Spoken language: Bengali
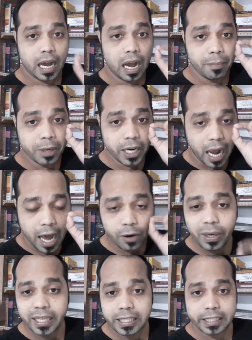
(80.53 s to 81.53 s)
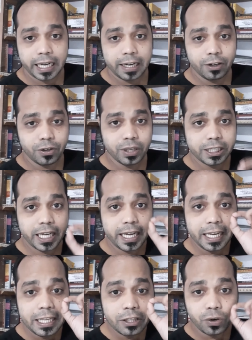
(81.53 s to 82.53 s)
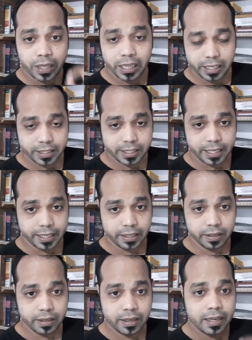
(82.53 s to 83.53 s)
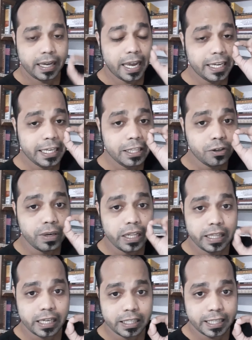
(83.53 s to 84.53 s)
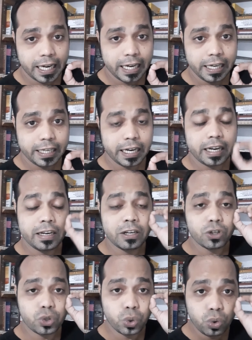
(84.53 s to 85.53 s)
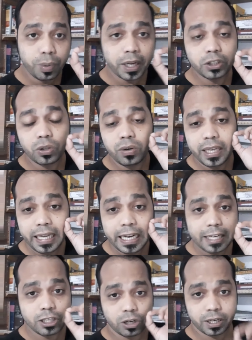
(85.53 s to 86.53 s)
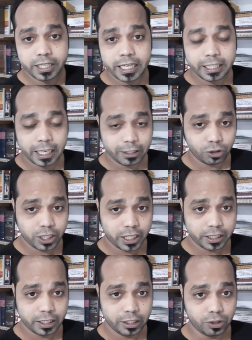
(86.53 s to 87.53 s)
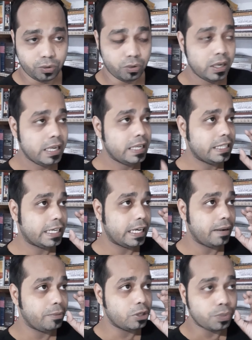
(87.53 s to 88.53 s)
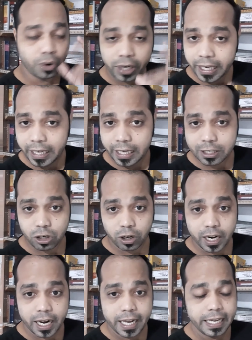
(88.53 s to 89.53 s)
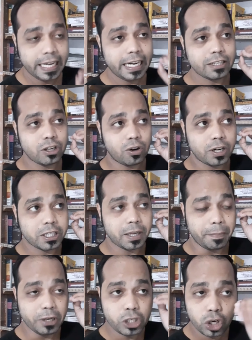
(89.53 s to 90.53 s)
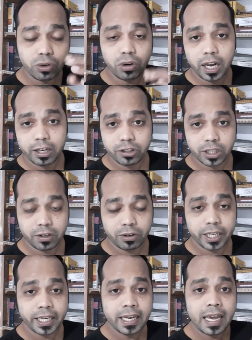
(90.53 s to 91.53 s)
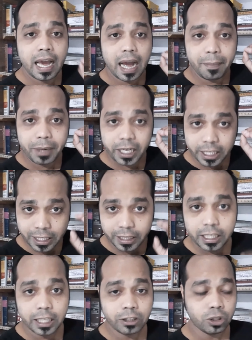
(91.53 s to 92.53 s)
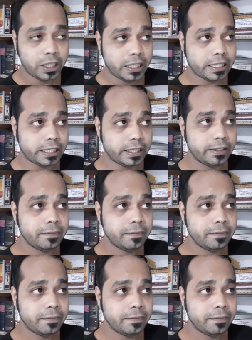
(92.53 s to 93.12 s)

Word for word: আমার আরও একটি চ্যানেল রয়েছে ইন্দ্রনীল দাস চ্যানেল এই ইন্দ্রনীল দাস চ্যানেলটা শুধুমাত্র ইংলিশ অনার্সে ছাত্রছাত্রীদের জন্য যেখানে আমি স্পোকেন ইংলিশ করাই ইংলিশ অনার্সের বিষয়গুলো আলোচনা করি আমি একটা সিদ্ধান্ত নিয়েছি